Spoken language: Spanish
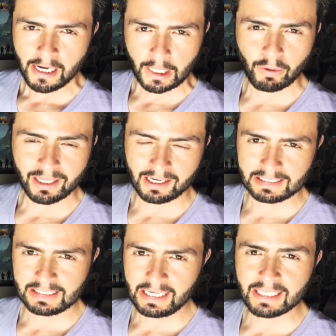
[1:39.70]
Recuerda
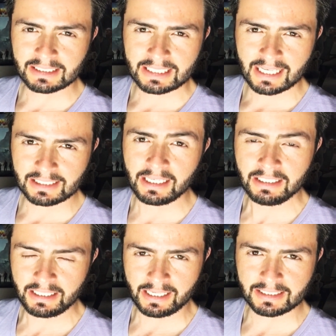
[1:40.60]
que si estás
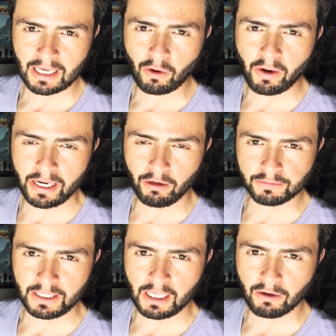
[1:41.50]
interesado en
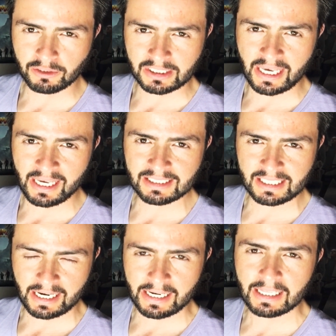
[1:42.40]
los videos de
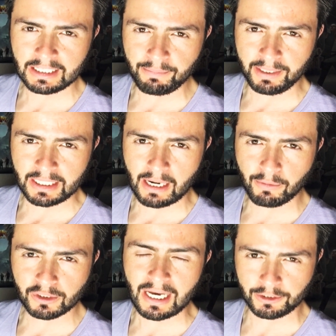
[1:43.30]
este canal te invitamos a